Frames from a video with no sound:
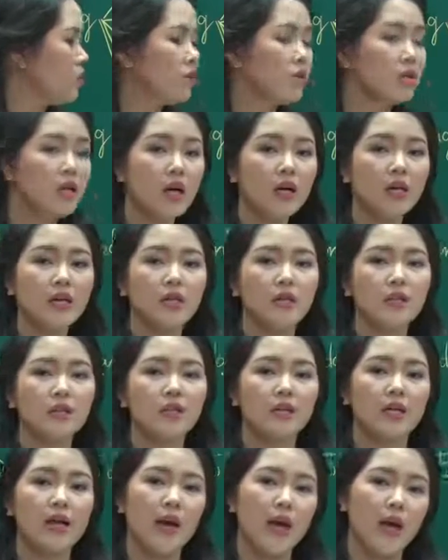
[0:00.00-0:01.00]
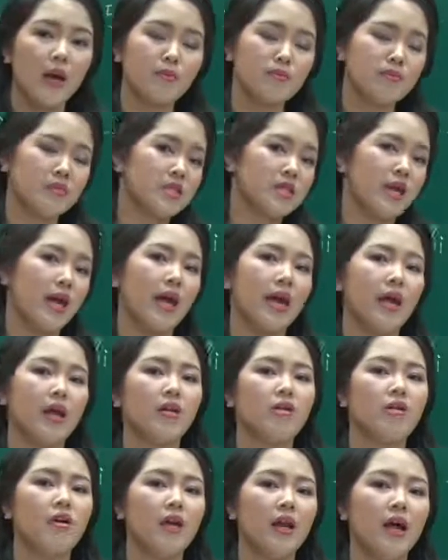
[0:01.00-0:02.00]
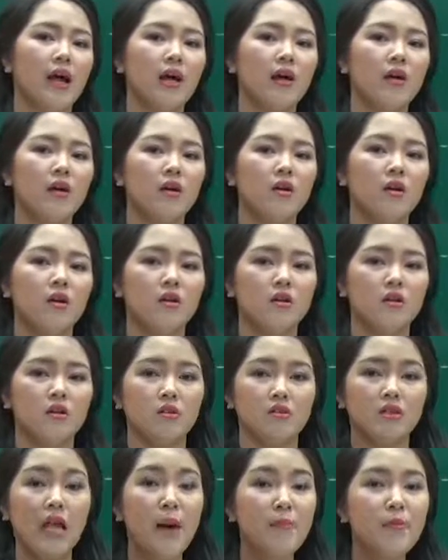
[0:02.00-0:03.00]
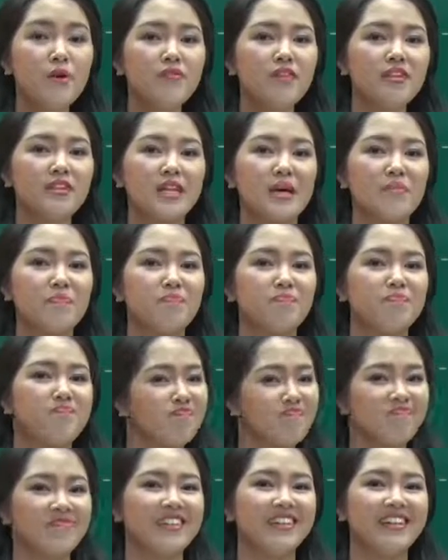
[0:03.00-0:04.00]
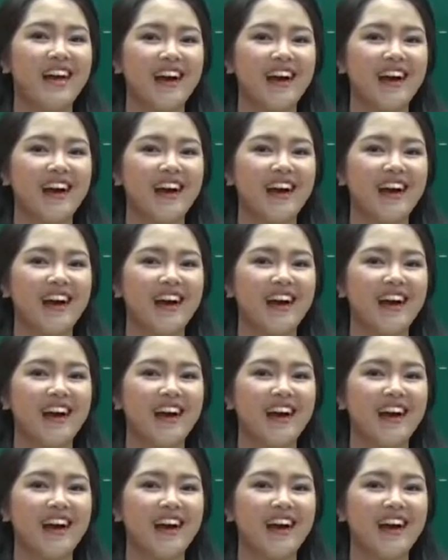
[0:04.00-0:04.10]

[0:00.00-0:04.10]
nhá thì các em sẽ gọi là uh, ờ, 80% chiến